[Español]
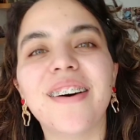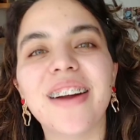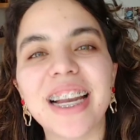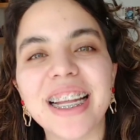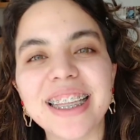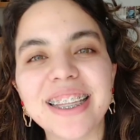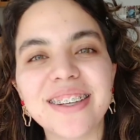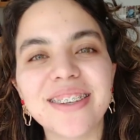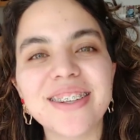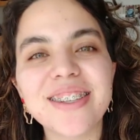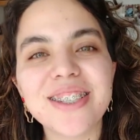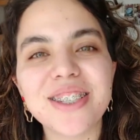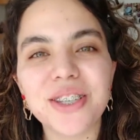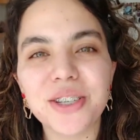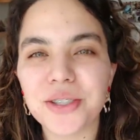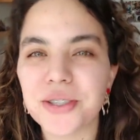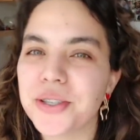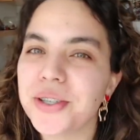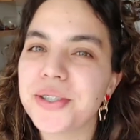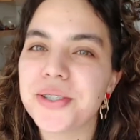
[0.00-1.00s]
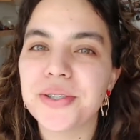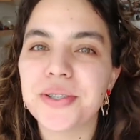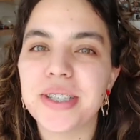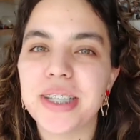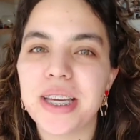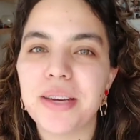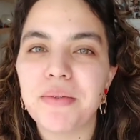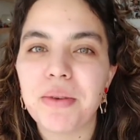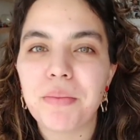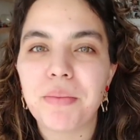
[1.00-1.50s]
Hola a todos, yo soy
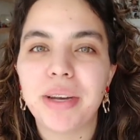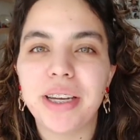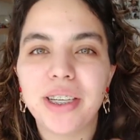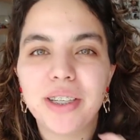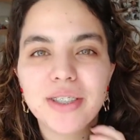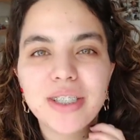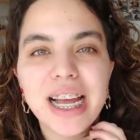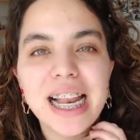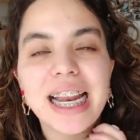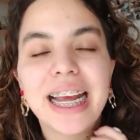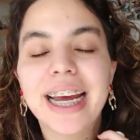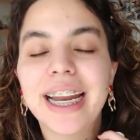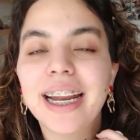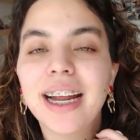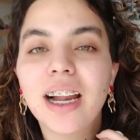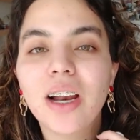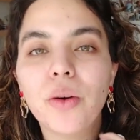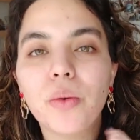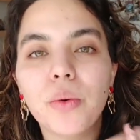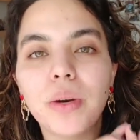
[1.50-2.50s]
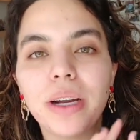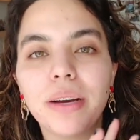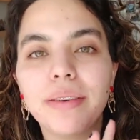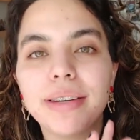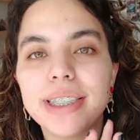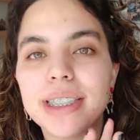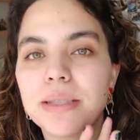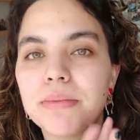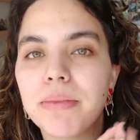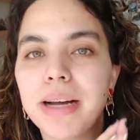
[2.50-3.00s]
Susi, bienvenidos al canal una
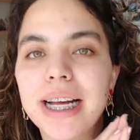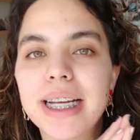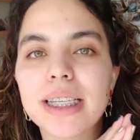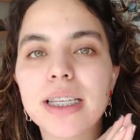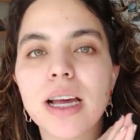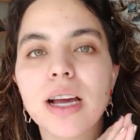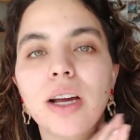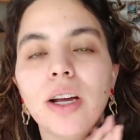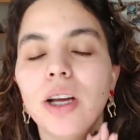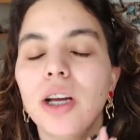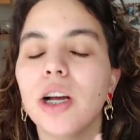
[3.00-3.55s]
vez más.